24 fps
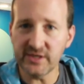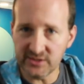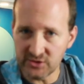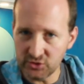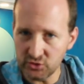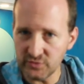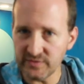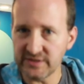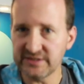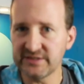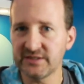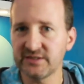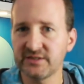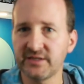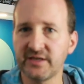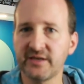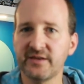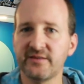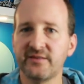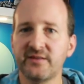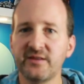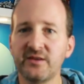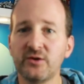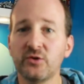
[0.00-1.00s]
ici on va
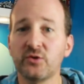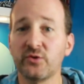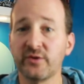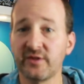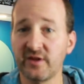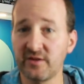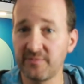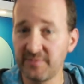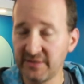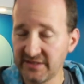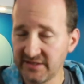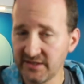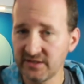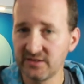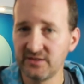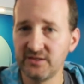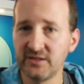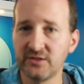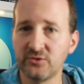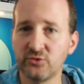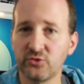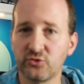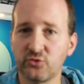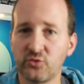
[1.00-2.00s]
s'intéresser aux aspects
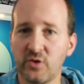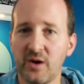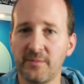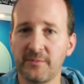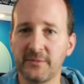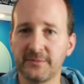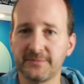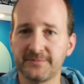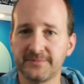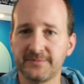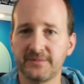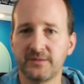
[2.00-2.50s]
techniques de Swarm.